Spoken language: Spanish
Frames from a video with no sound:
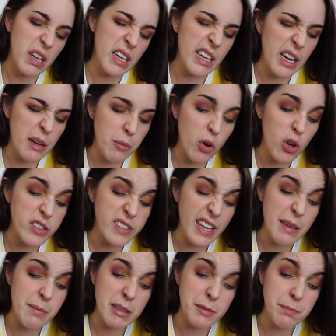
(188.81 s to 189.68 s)
que a lo mejor
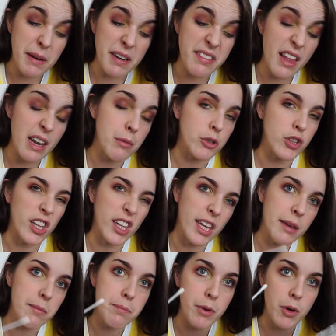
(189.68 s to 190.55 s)
sería más parte del
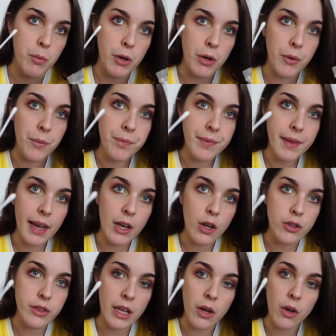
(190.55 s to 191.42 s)
botiquín, pero bueno, ahí
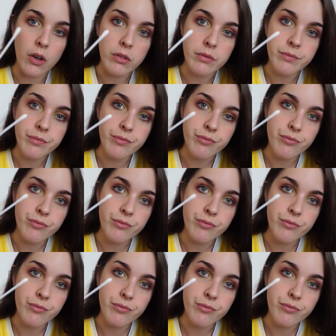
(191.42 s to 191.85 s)
lo tengo.